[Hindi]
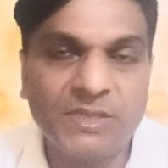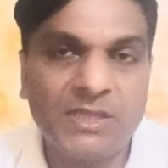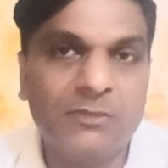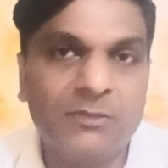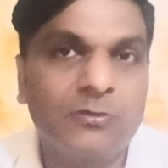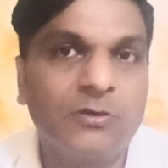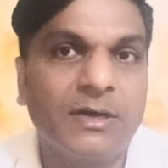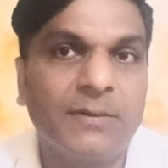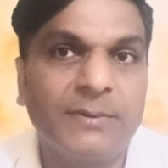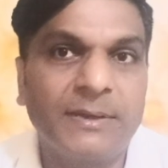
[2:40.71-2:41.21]
तो
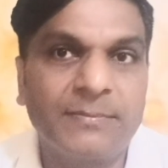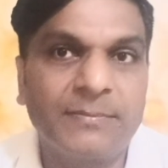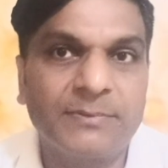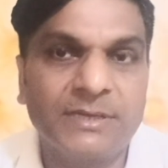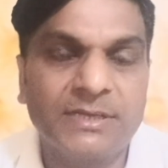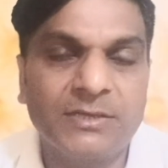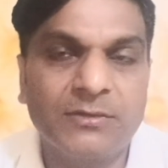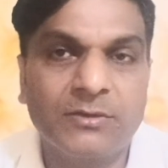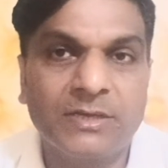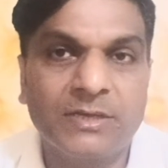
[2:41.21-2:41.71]
अब आपका
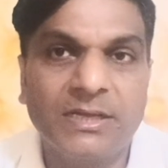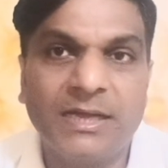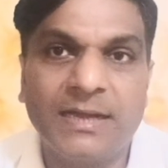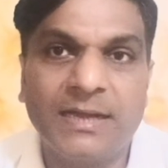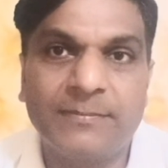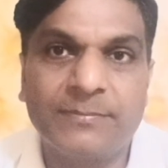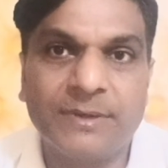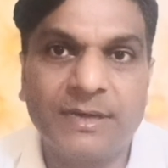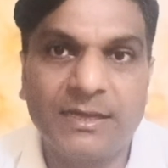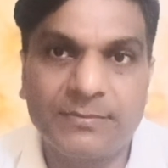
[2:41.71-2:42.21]
क्या हो गया
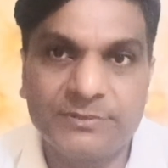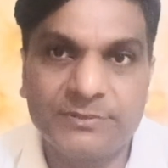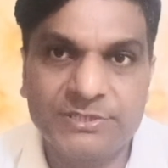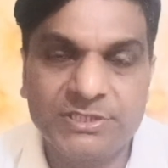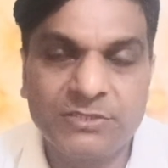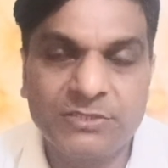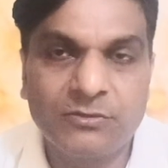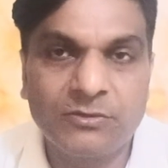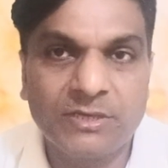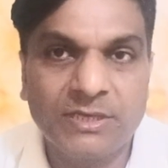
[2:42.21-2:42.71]
आपका आरबीजी
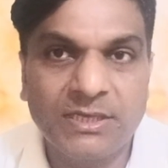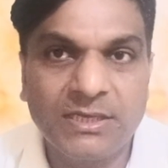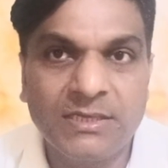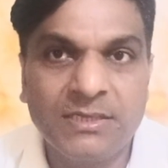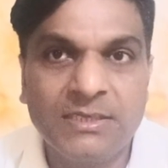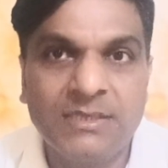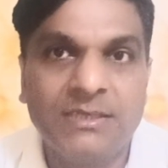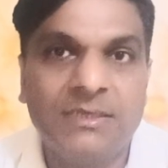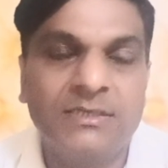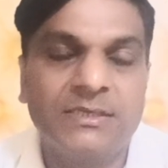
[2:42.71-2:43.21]
का हो गया
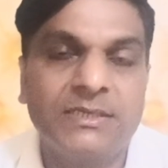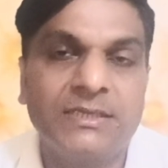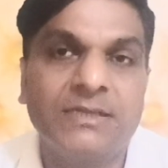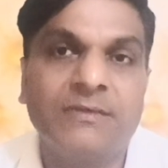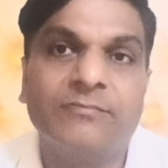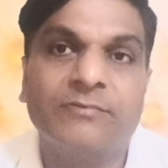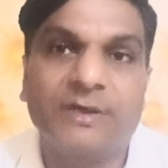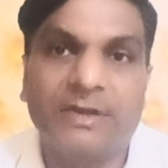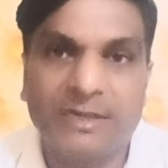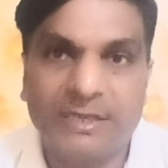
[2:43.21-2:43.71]
ठीक है
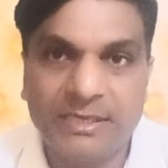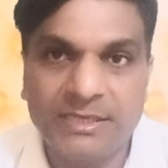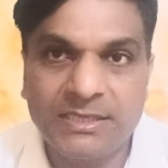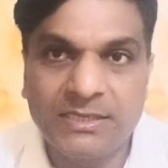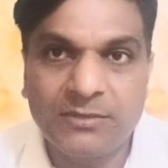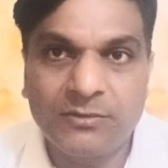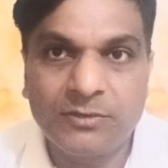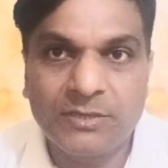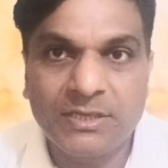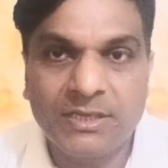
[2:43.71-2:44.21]
वारंटी का
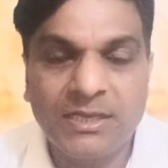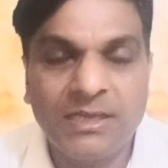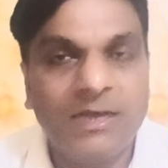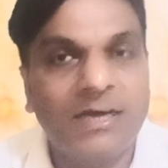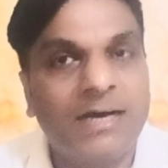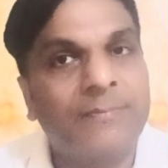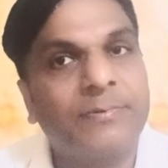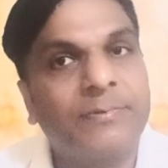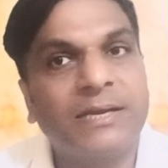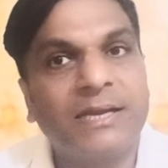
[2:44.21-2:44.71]
हो गया
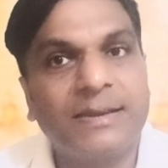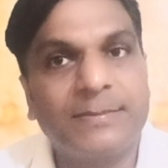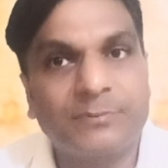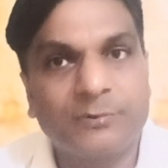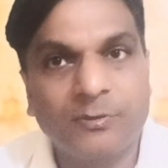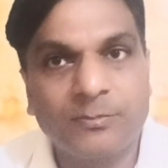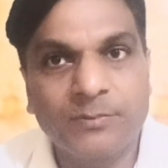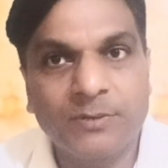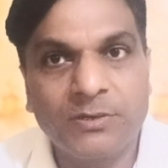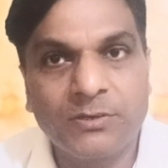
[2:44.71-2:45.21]
आपका
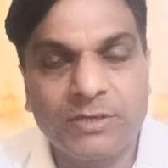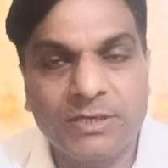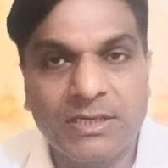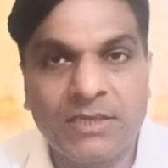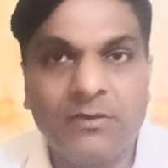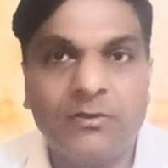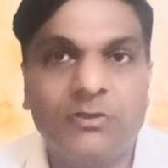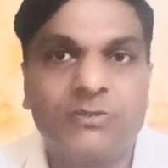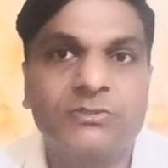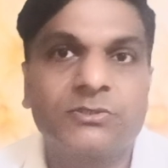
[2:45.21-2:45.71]
लैपटॉप का हो गया
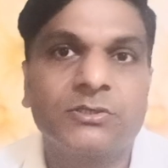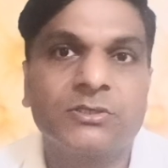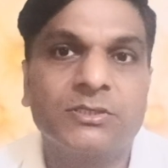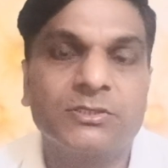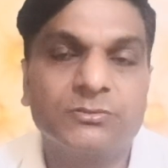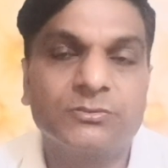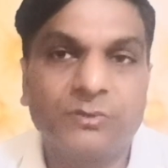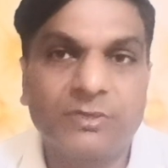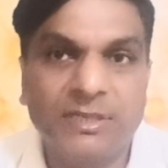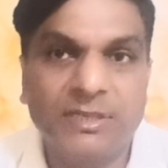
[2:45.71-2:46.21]
और चौथा
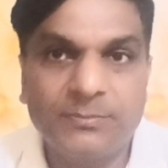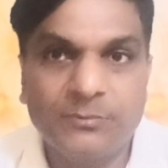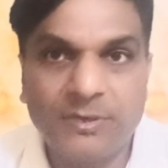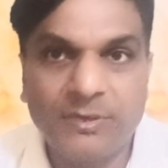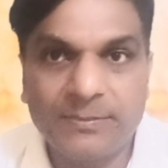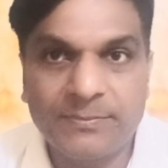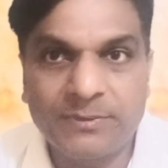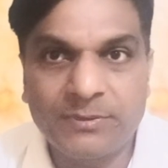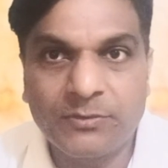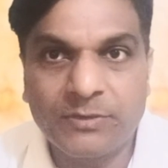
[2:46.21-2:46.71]
जो हो गया वो
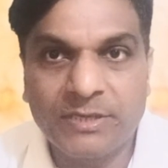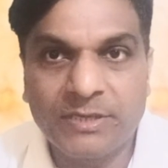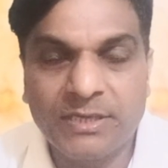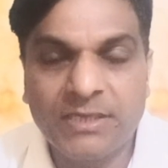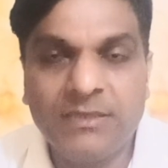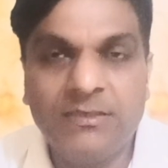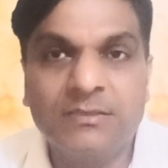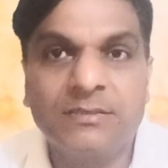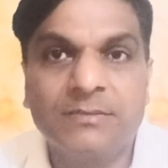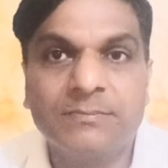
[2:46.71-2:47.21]
आपका हो गया
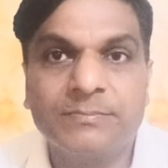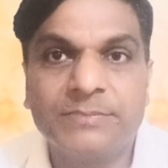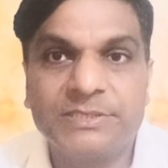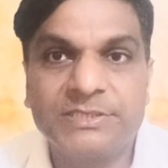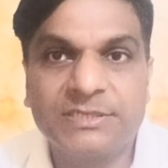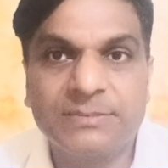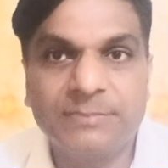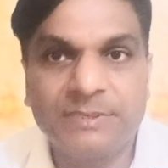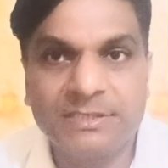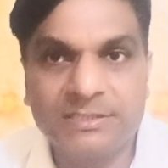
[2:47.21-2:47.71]

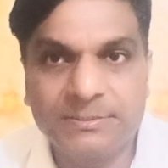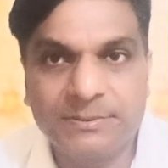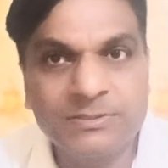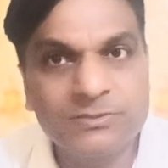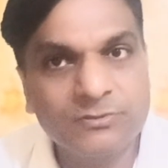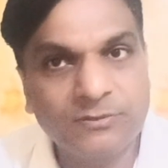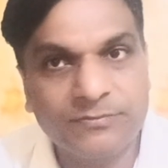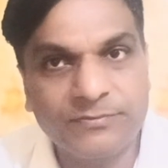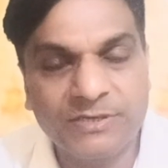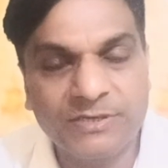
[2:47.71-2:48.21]
पेशेंट मैनेजमेंट
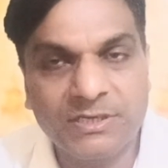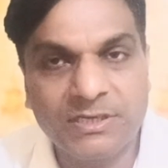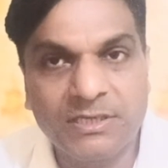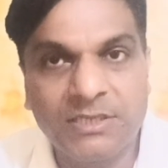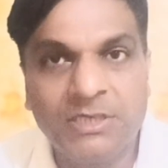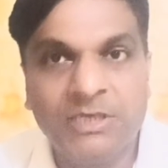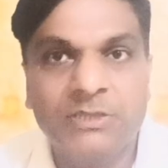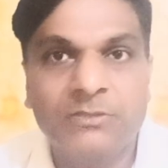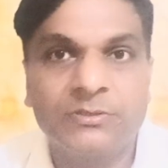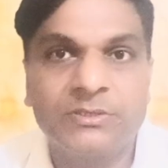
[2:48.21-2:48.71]
सॉफ्टवेयर का
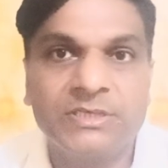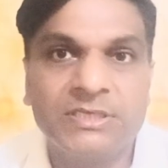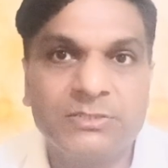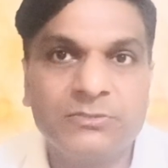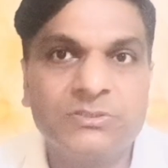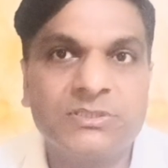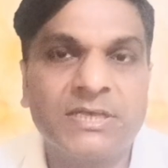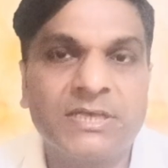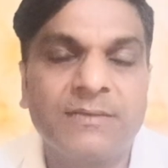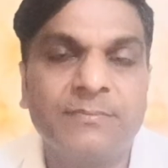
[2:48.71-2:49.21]
तो ये
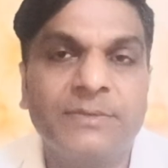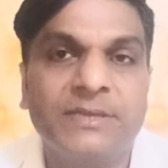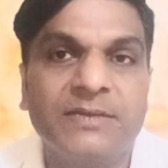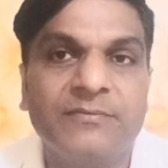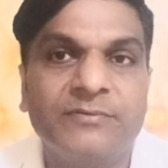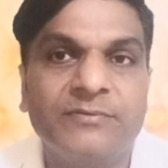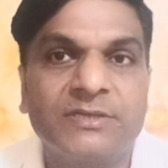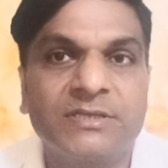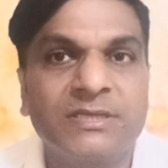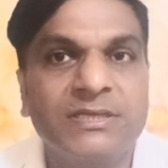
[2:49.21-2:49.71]
जो सारे
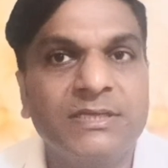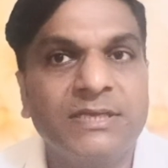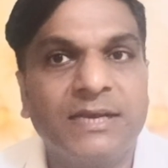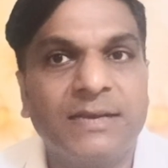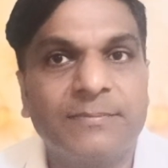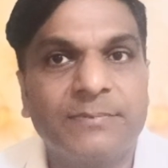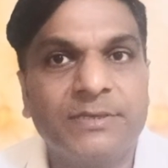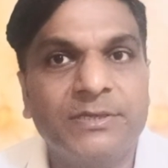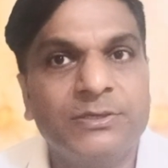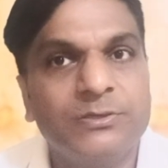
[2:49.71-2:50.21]
बेनिफिट थे ये
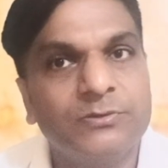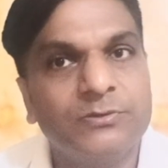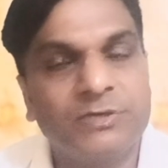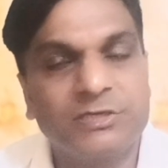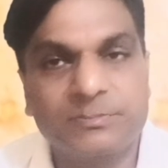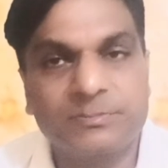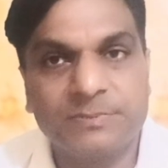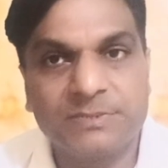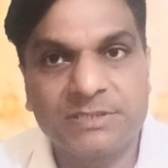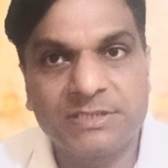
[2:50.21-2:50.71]
आपके न्यू
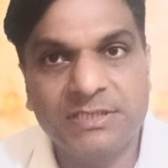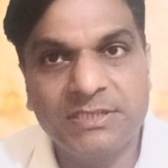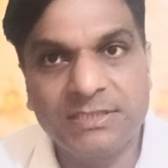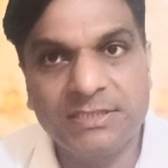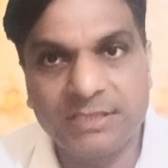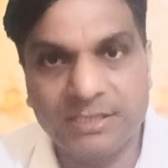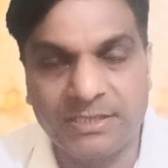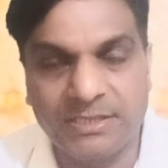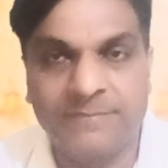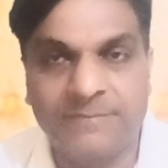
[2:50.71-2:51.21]
कस्टमर्स के लिए
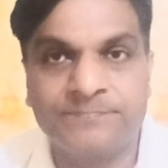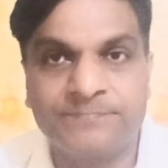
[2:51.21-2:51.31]
थे